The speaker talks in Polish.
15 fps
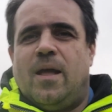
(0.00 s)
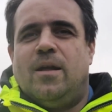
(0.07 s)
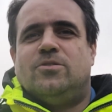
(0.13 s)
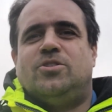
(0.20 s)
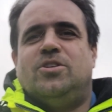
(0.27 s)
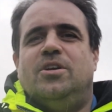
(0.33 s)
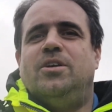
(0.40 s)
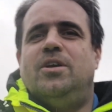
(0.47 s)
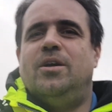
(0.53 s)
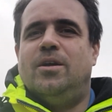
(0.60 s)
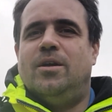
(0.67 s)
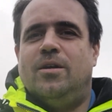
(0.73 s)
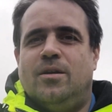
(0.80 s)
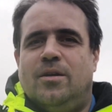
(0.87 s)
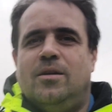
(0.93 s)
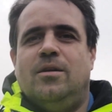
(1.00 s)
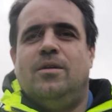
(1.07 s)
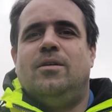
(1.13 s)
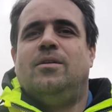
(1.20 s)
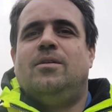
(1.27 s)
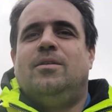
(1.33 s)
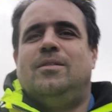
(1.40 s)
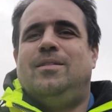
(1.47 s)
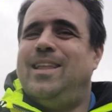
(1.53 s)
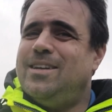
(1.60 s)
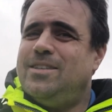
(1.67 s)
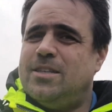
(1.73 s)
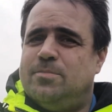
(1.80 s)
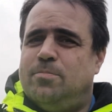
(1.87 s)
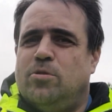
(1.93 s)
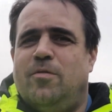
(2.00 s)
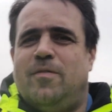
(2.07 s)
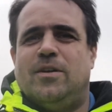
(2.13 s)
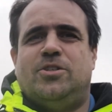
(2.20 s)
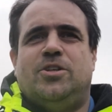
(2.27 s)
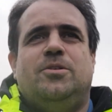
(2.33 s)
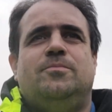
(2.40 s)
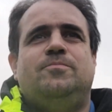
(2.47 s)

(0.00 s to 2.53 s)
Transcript: czy da się zbudować